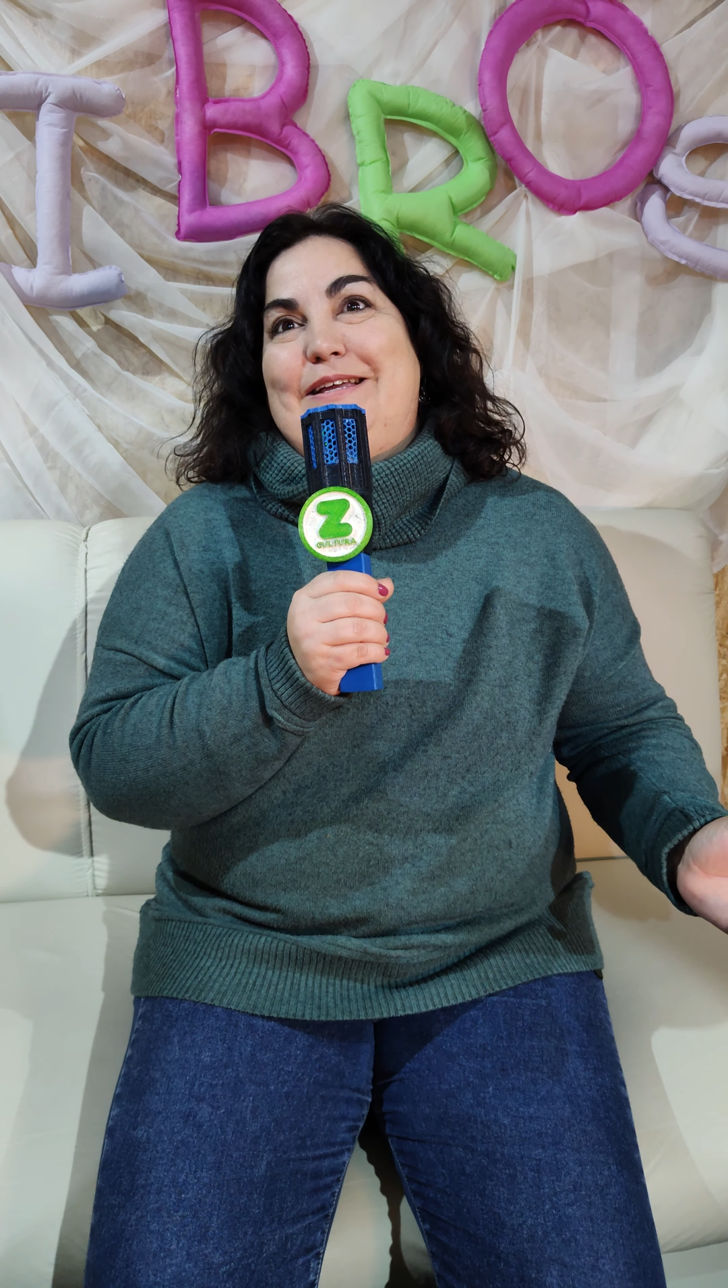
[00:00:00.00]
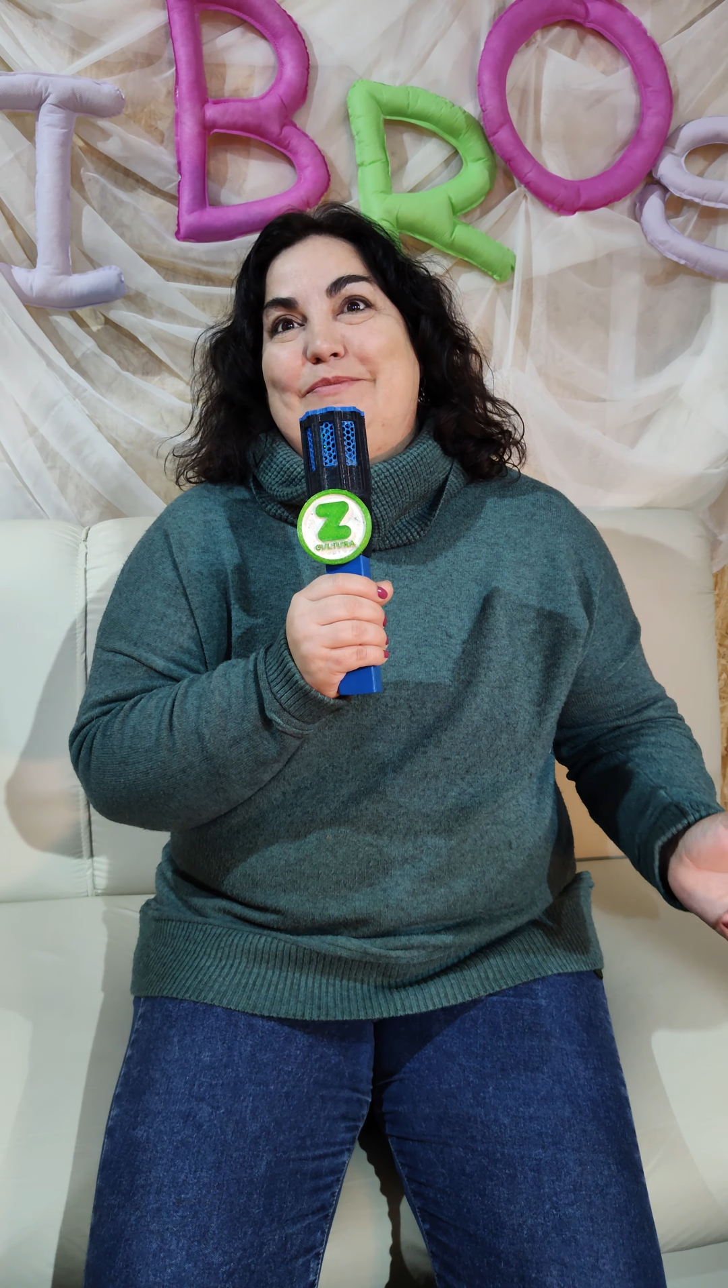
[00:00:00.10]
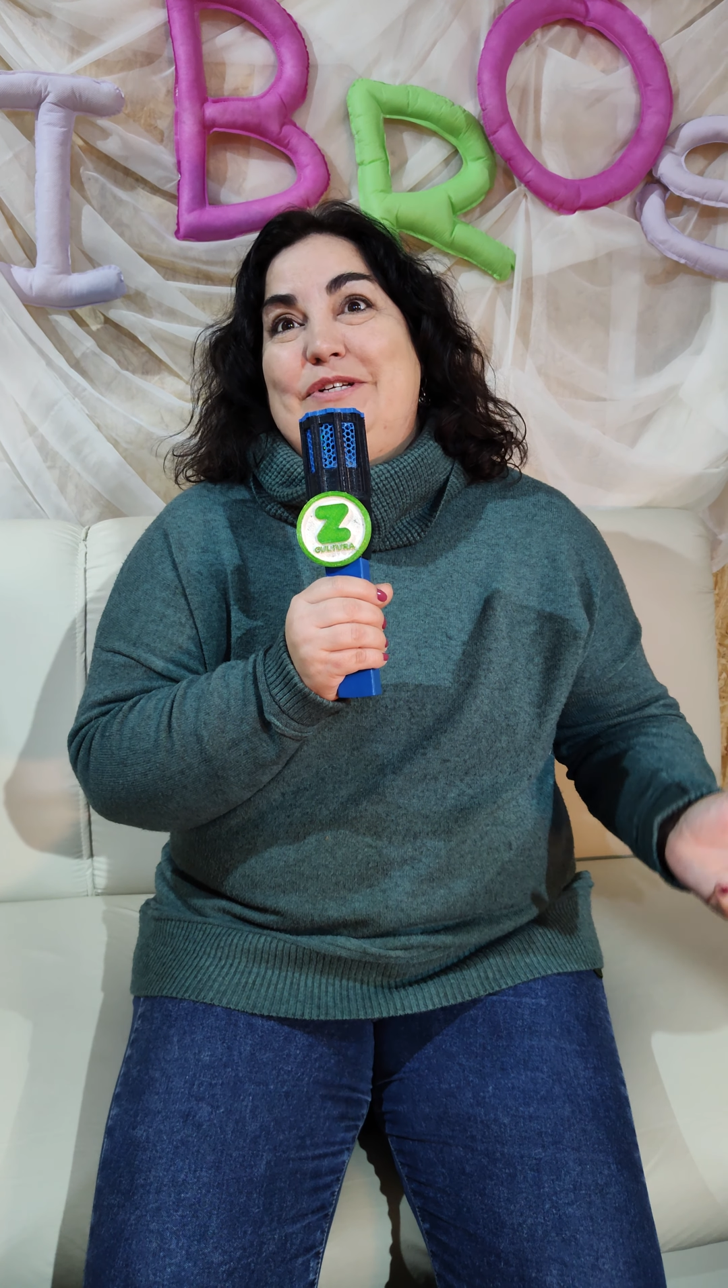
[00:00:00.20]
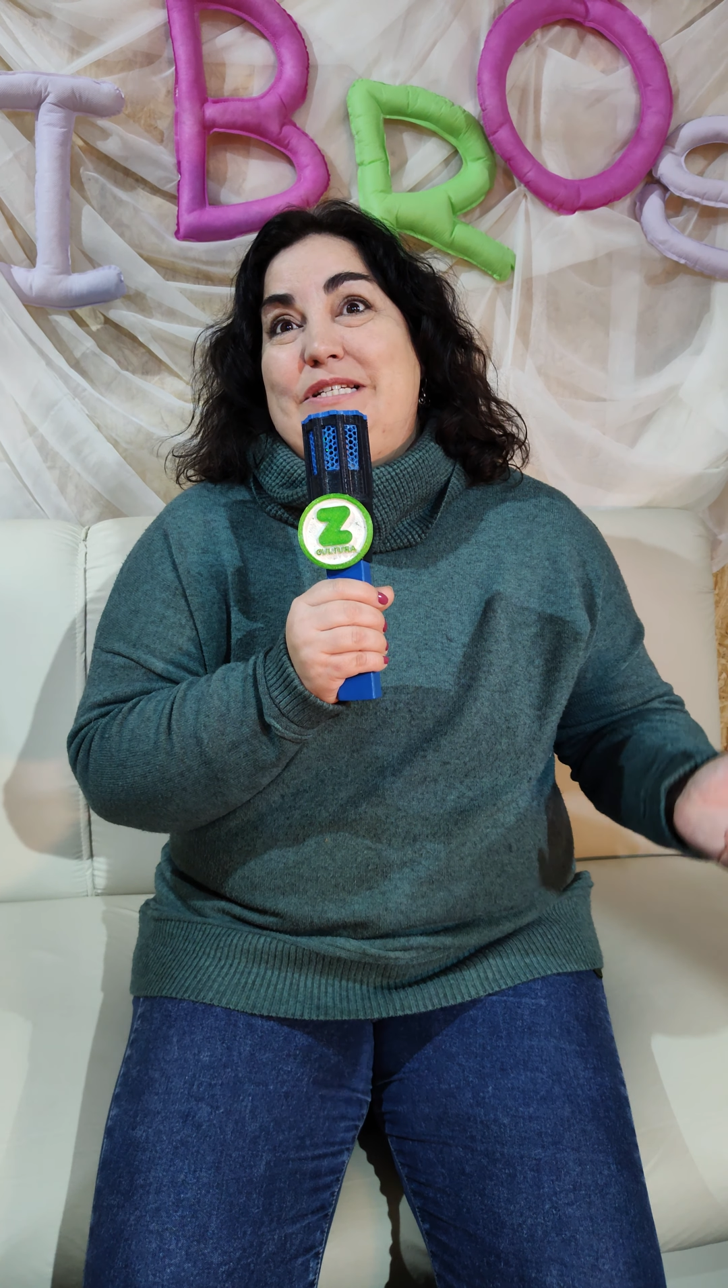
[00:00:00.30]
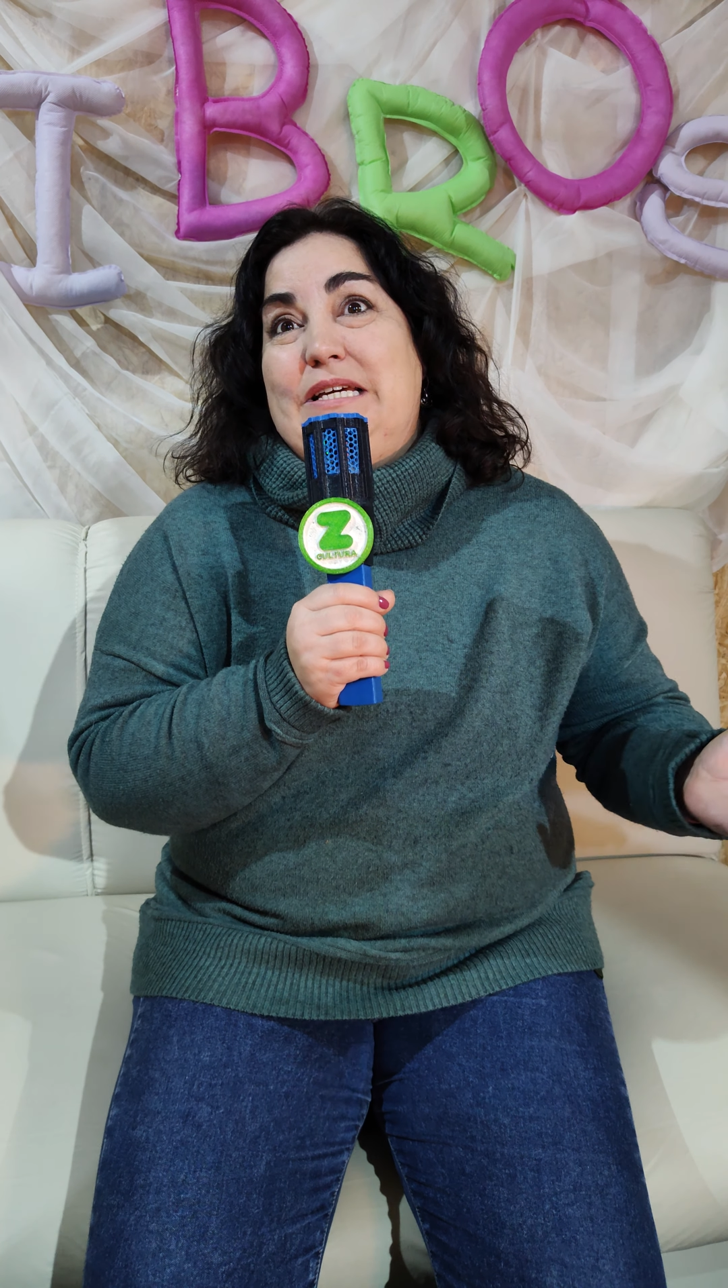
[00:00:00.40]

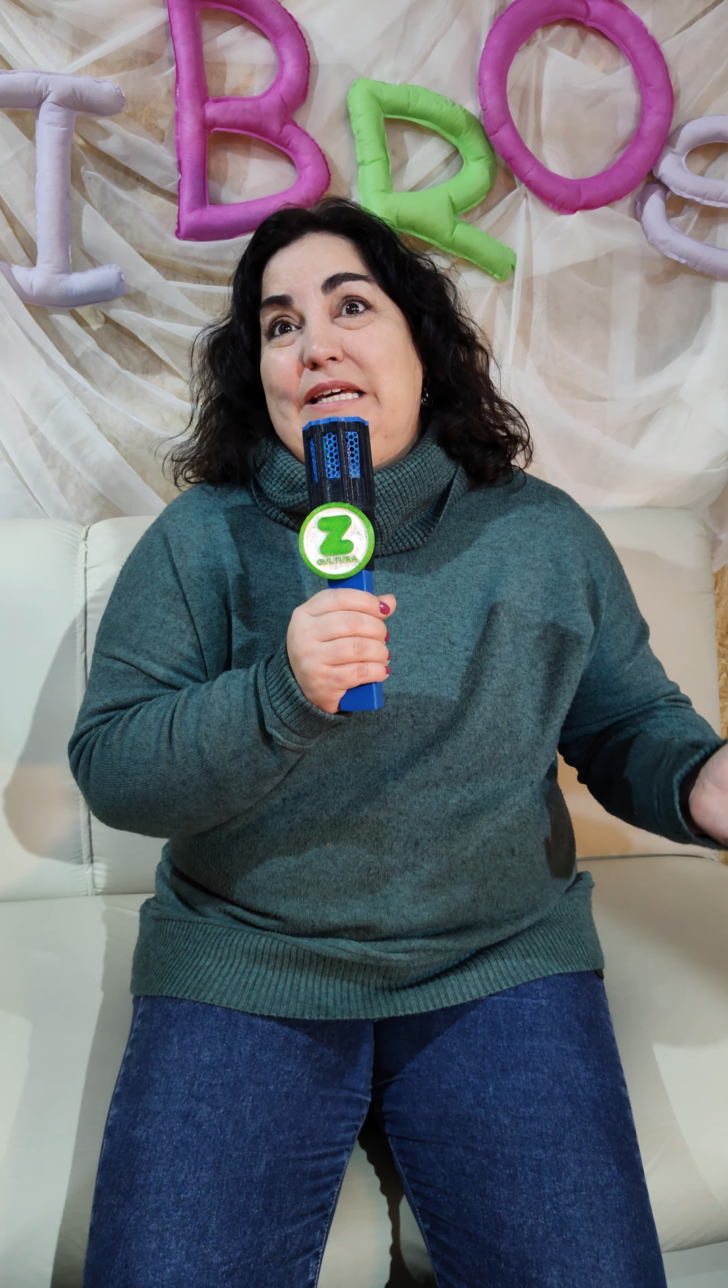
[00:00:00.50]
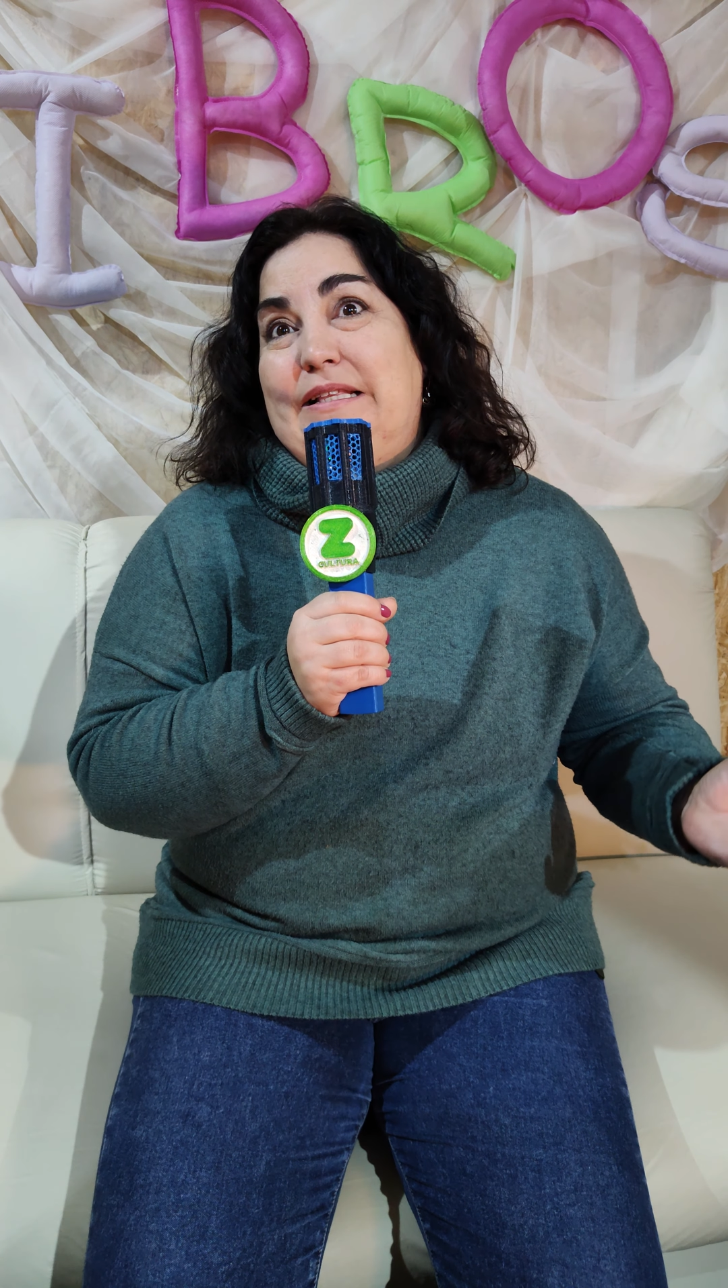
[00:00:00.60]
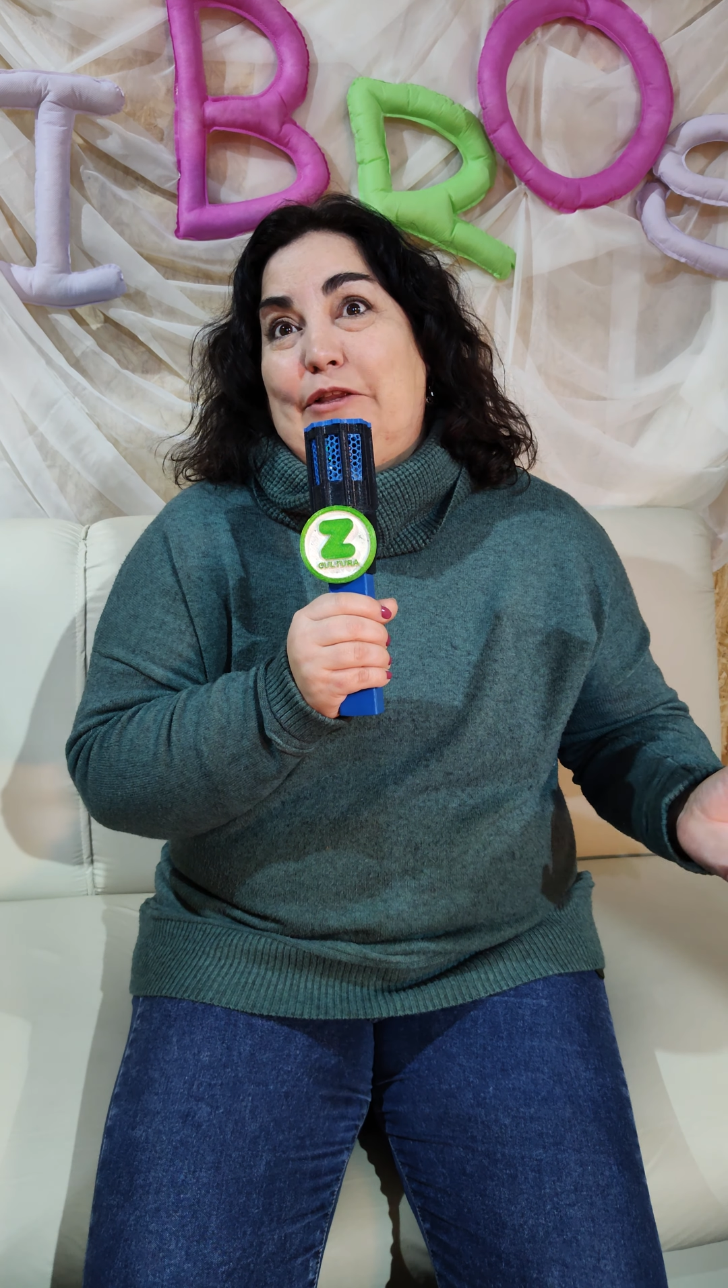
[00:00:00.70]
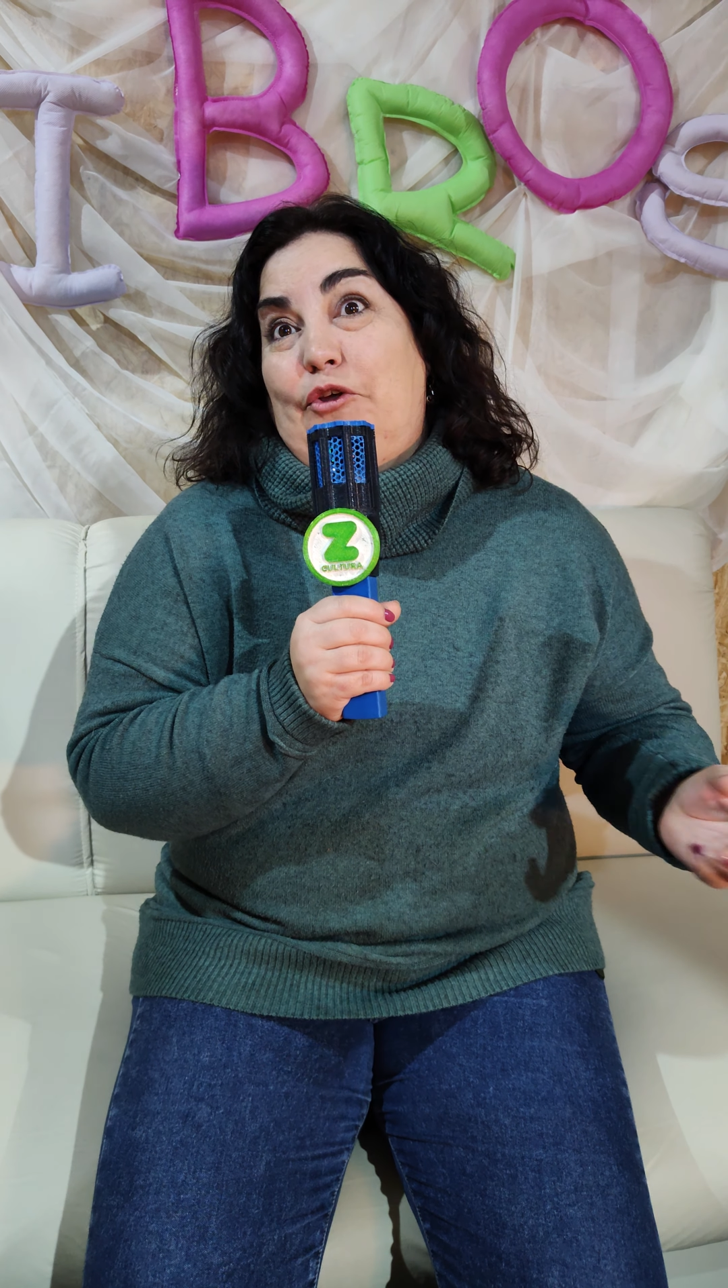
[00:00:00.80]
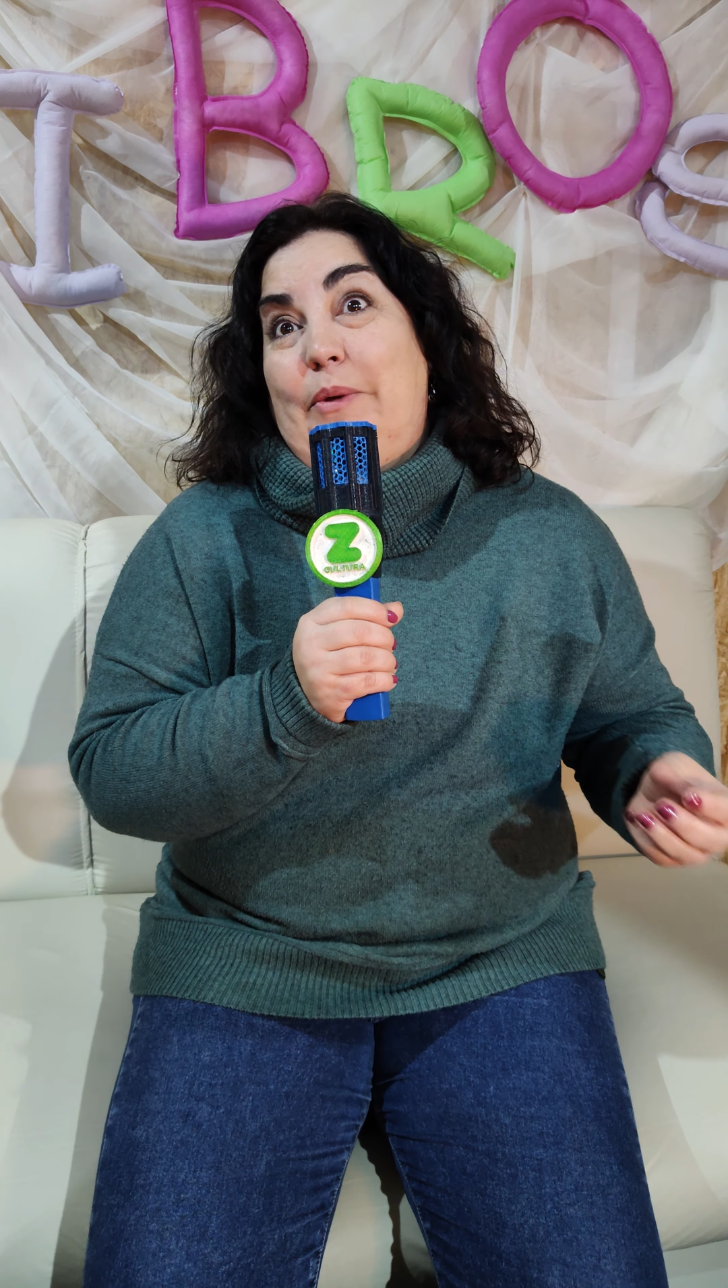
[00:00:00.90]
ser muy chiquita,